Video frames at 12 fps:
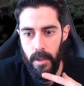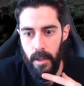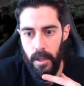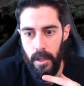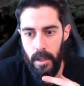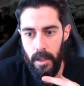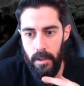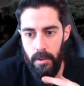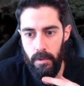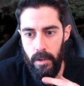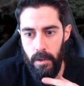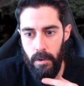Ee,
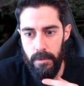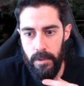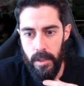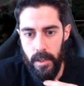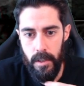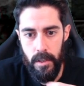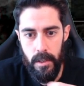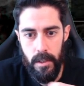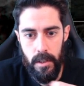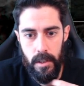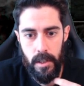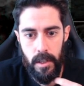tree of Skill.
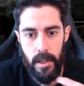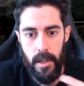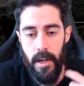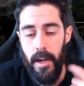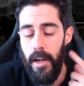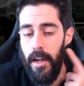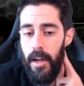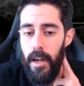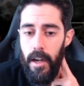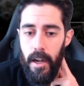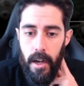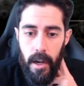
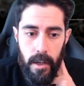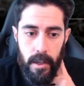Aa,